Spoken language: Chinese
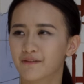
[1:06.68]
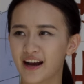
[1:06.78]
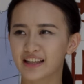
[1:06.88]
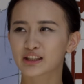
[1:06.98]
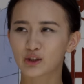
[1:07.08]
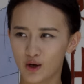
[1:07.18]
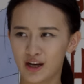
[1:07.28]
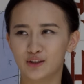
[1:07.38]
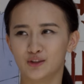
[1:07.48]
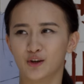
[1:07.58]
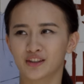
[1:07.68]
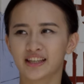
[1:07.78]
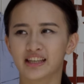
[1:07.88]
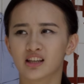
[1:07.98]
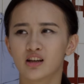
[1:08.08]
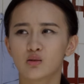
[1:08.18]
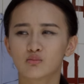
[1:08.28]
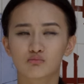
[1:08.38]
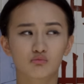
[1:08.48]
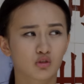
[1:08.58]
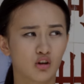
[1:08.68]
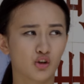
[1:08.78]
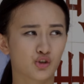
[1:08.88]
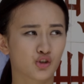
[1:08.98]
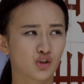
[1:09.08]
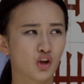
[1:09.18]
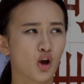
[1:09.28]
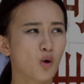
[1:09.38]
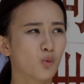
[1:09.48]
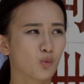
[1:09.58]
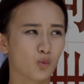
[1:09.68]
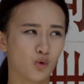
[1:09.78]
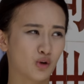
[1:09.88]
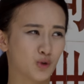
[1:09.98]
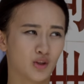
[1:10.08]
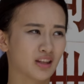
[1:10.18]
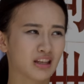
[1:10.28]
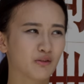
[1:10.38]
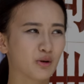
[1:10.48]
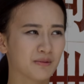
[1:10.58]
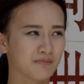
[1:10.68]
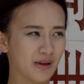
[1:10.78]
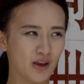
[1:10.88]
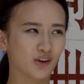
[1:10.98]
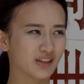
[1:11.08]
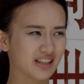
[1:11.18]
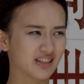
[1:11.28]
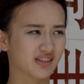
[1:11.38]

发音都很容易。可是我觉得英文没有意